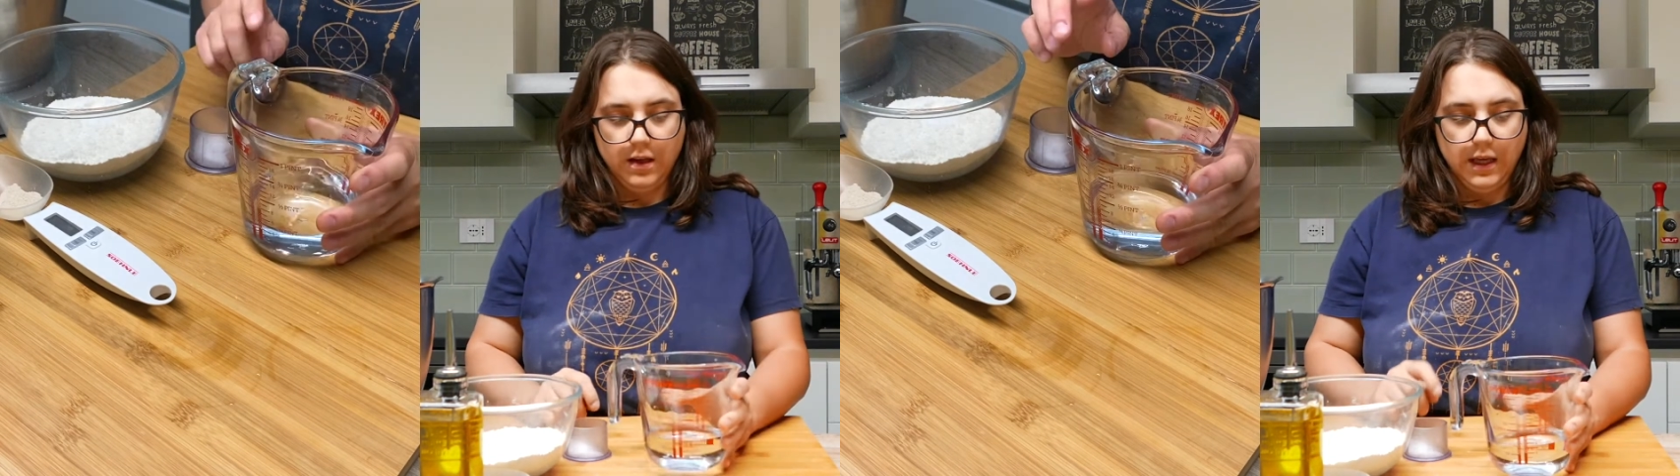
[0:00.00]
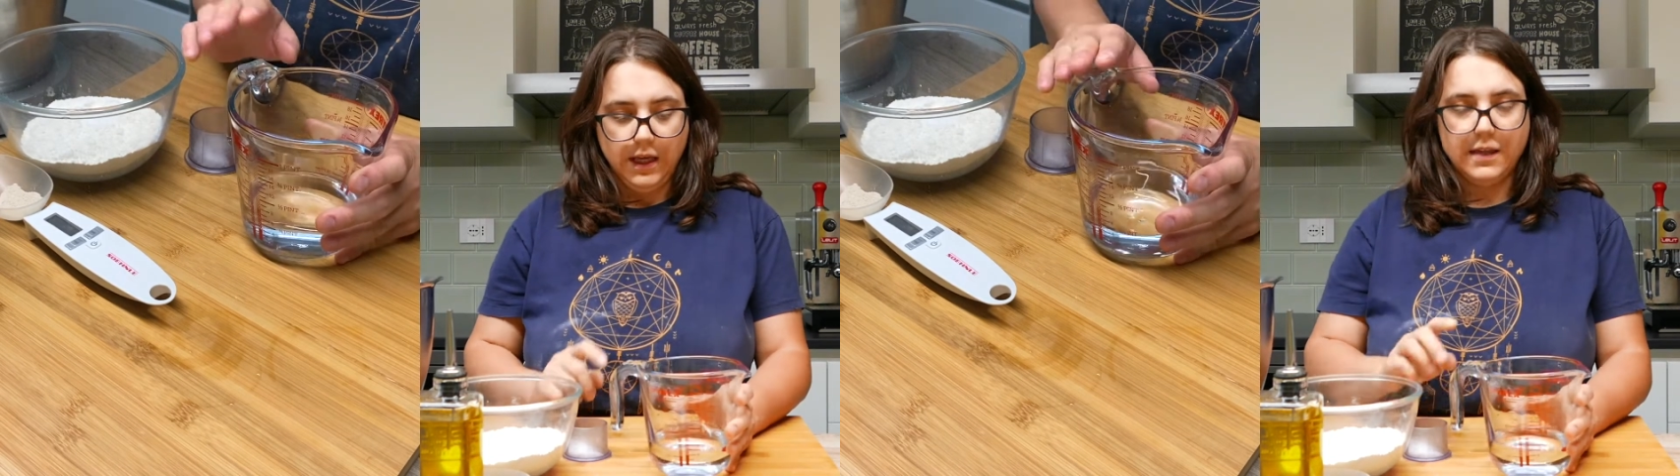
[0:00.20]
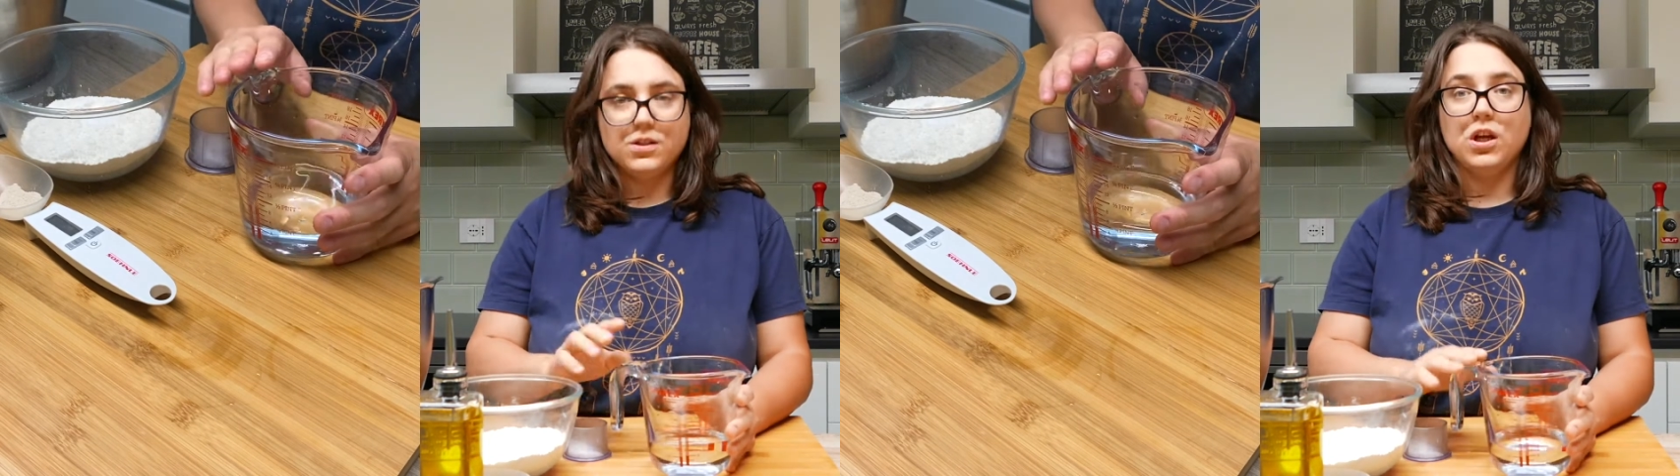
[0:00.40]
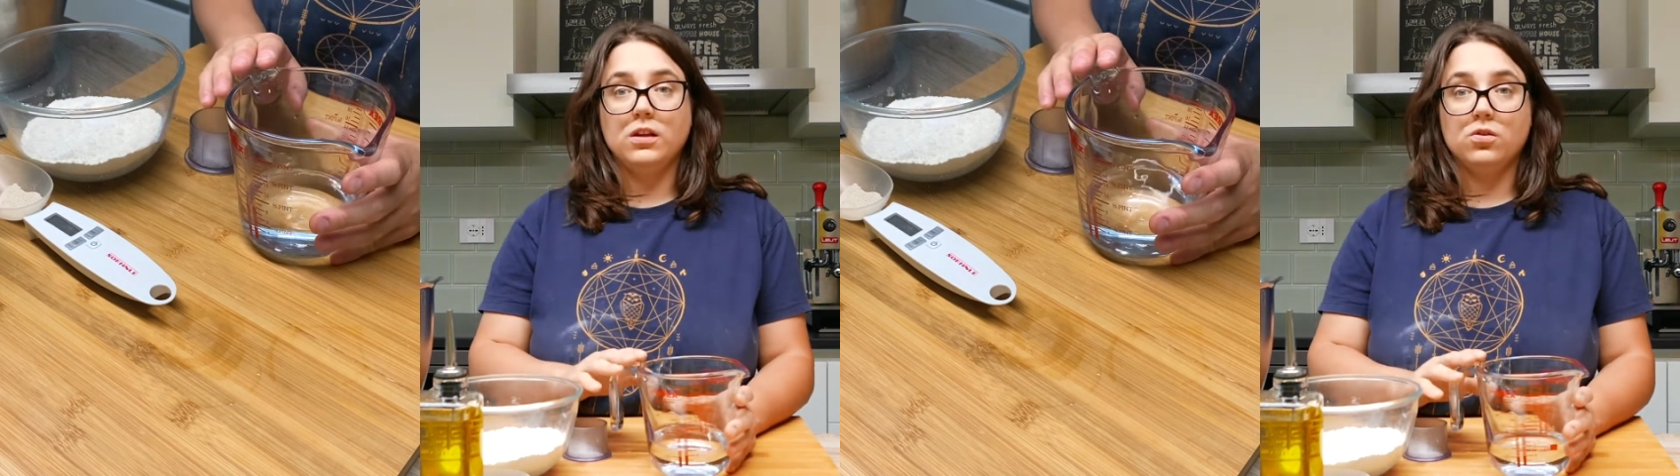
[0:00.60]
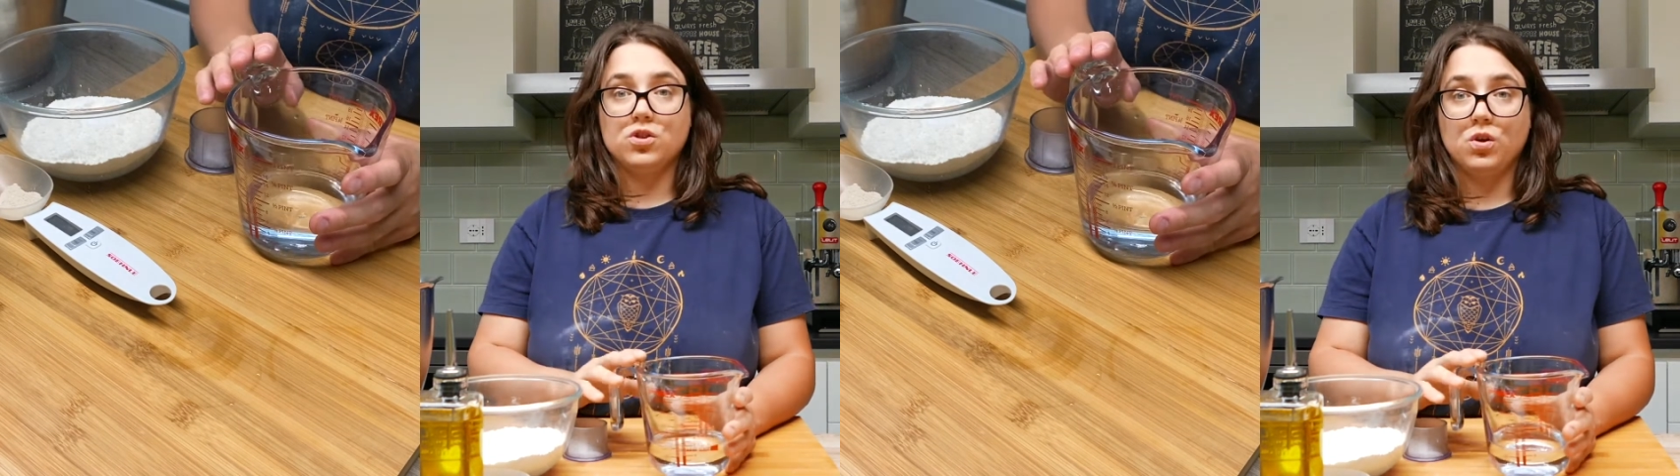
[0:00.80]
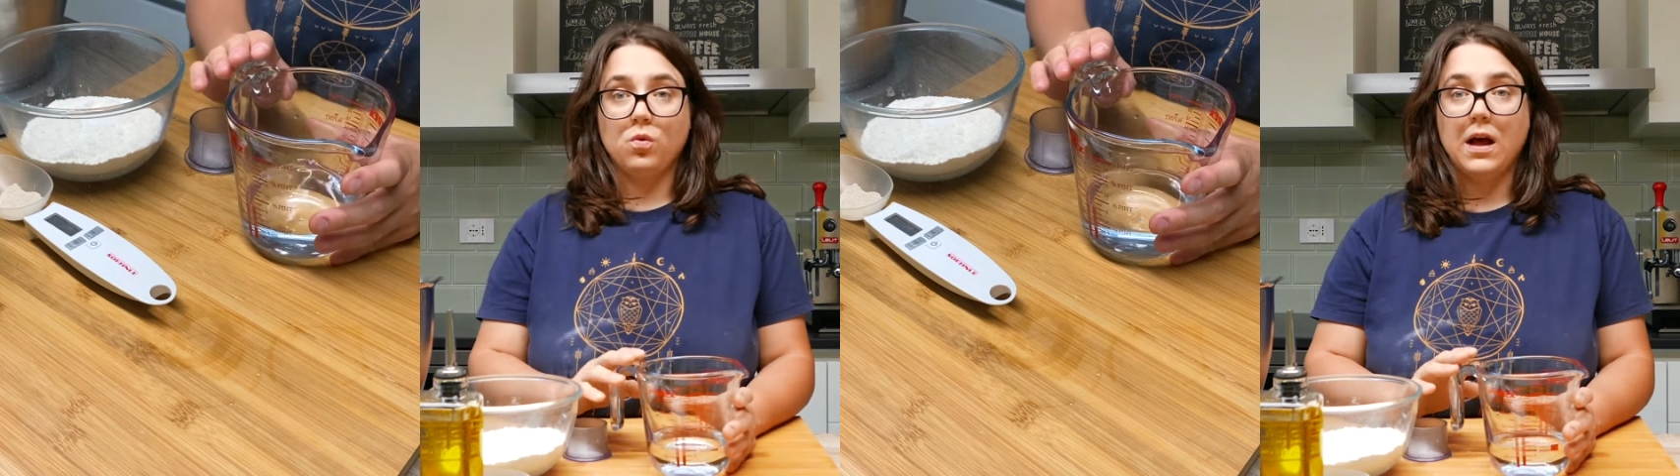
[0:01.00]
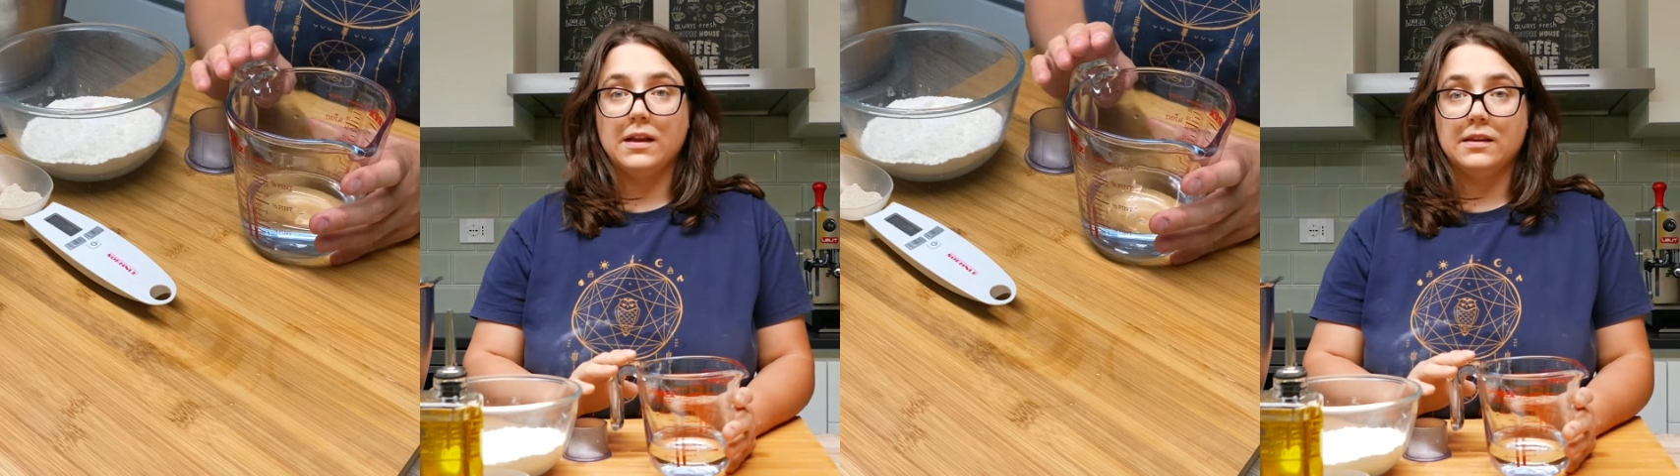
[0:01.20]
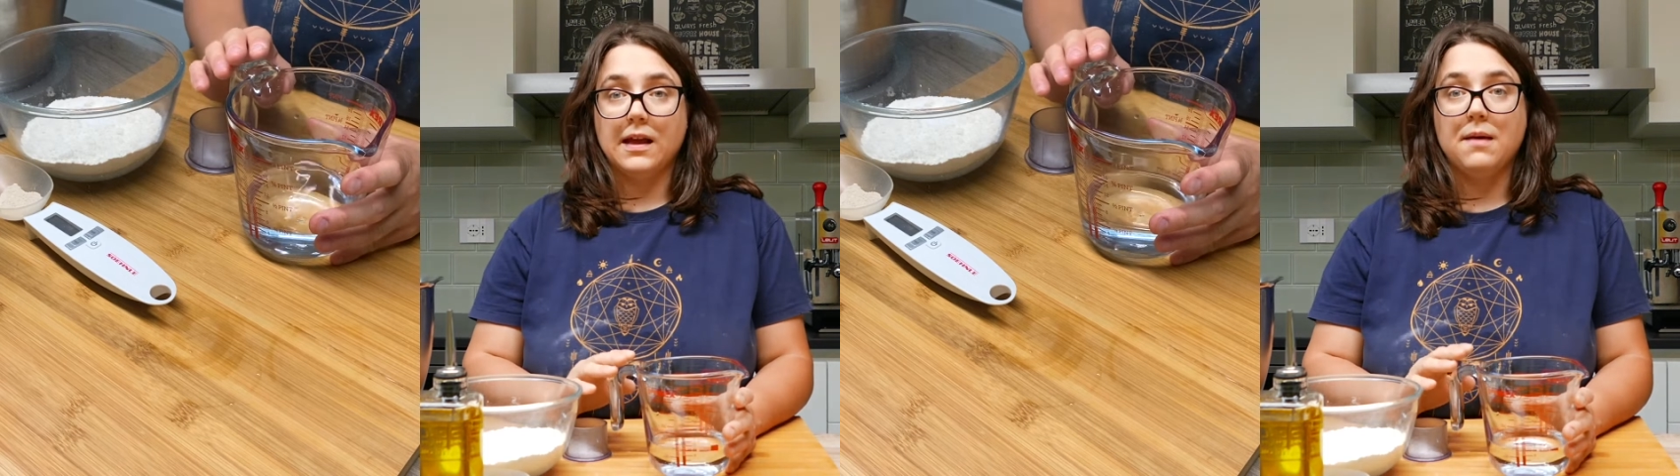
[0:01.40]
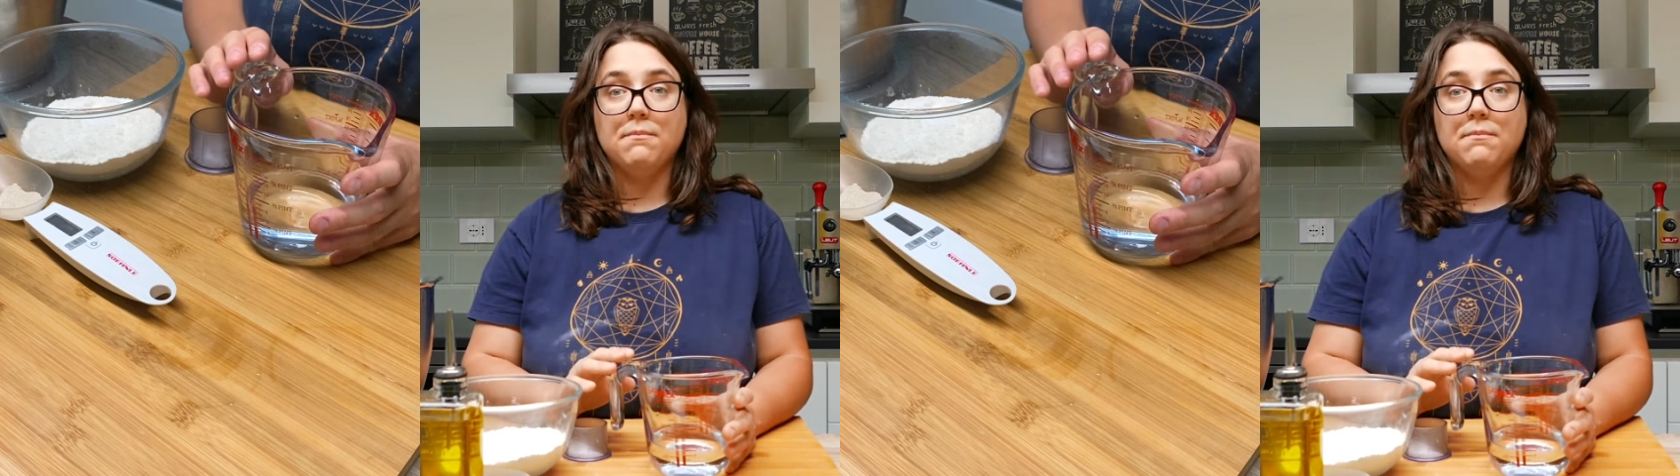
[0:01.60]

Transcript: e 150